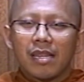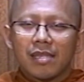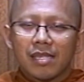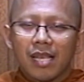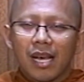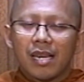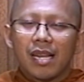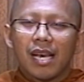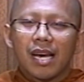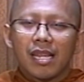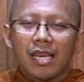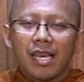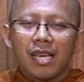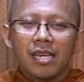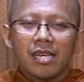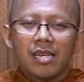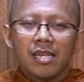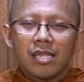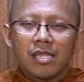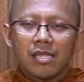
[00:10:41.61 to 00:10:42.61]

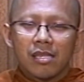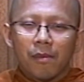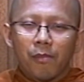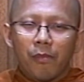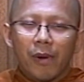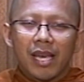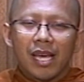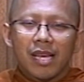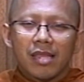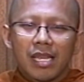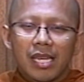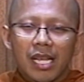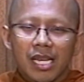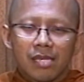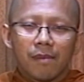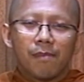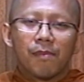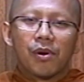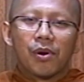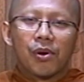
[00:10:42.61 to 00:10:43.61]
disadari supaya tidak
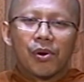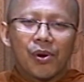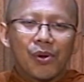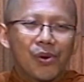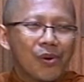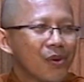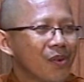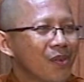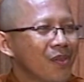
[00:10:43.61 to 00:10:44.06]
sembrono,